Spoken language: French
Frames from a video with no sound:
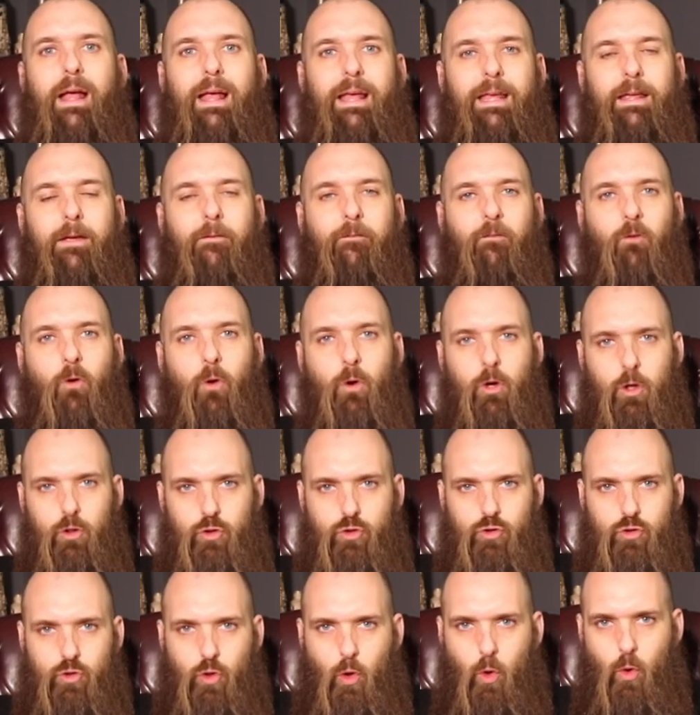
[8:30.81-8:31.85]
Il faut que tu
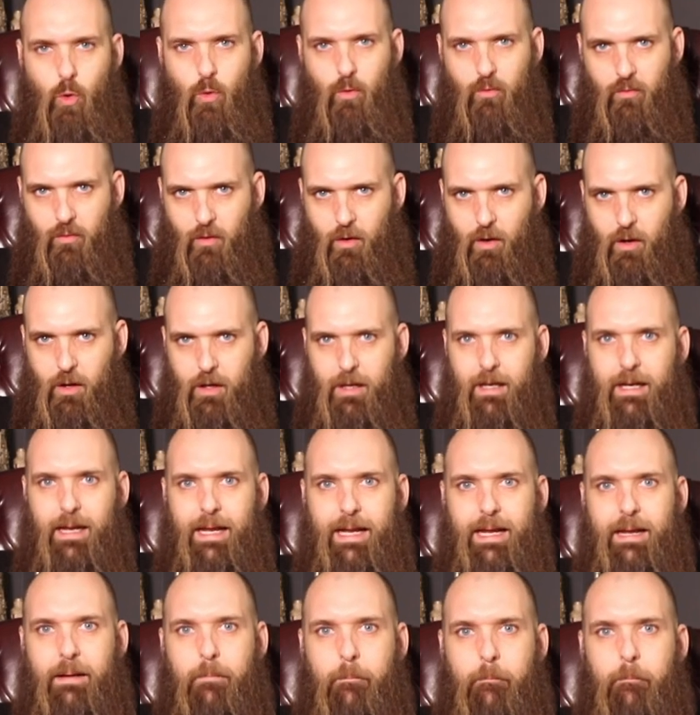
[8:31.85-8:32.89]
trouves
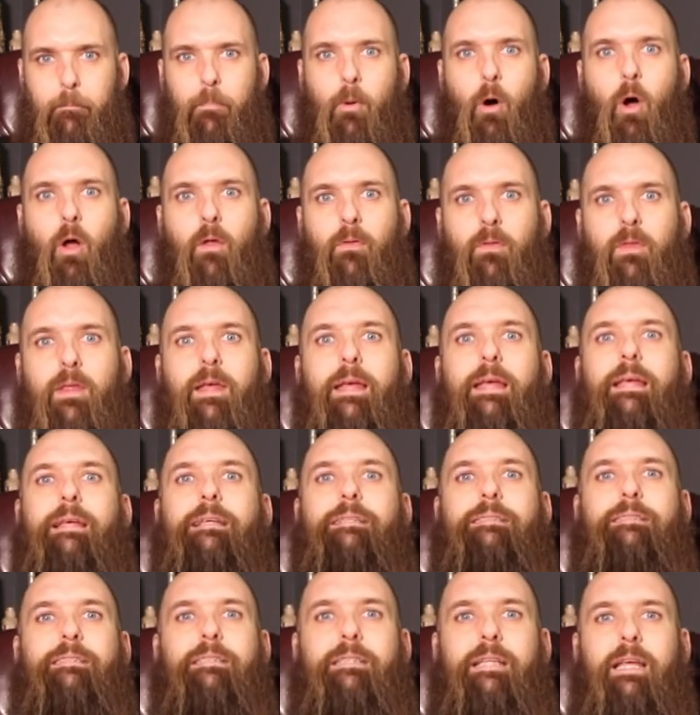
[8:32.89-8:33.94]
les bonnes
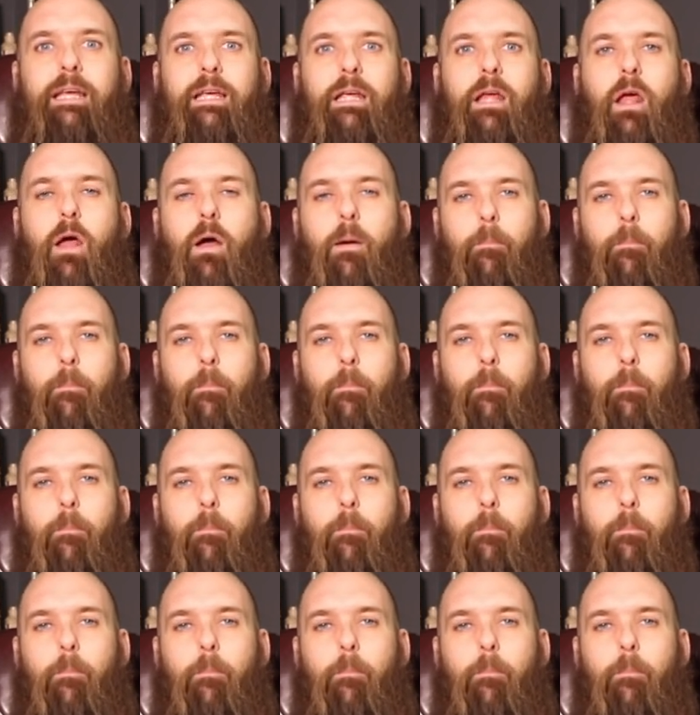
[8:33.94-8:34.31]
idées